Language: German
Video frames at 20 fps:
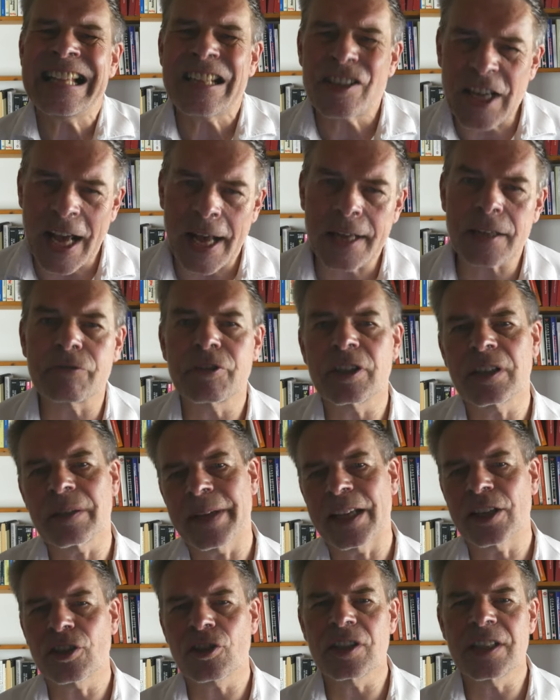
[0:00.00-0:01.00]
Schade für die
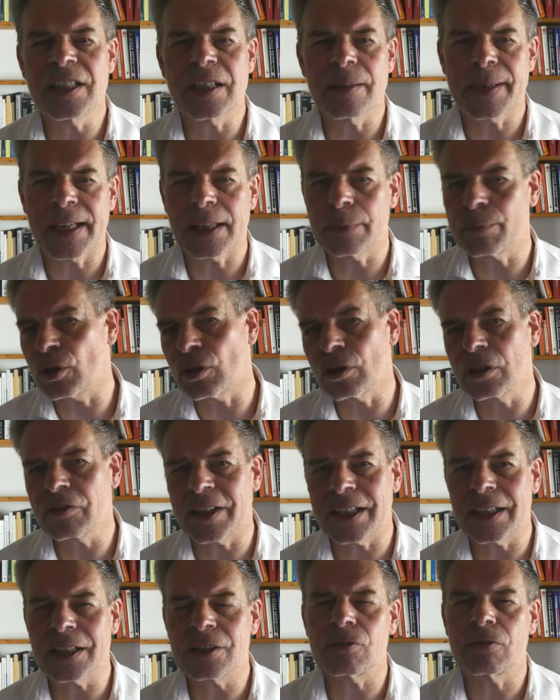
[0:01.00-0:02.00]
Menschen, die bei
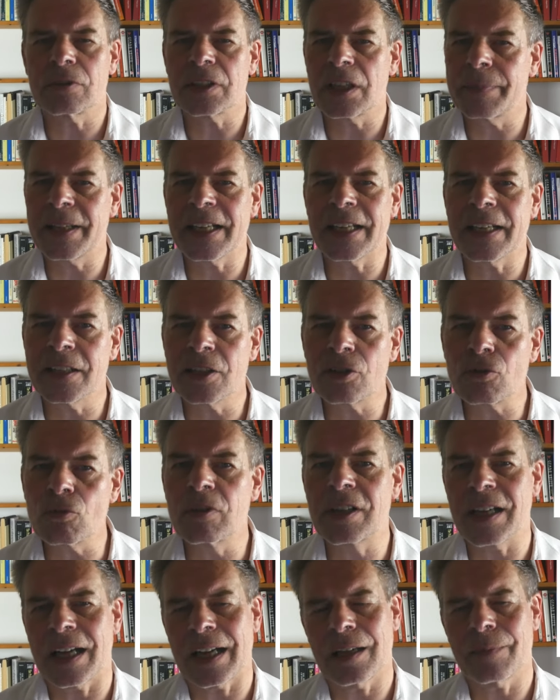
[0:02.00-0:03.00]
Borgward oder bei
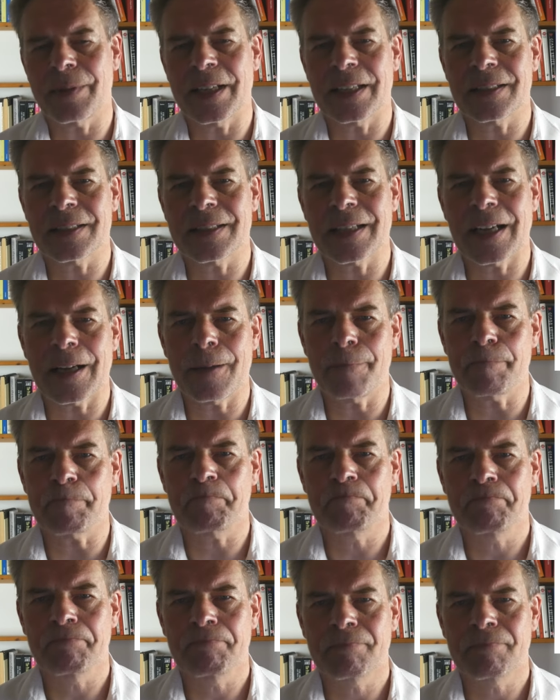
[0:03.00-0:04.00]
NSU gearbeitet haben.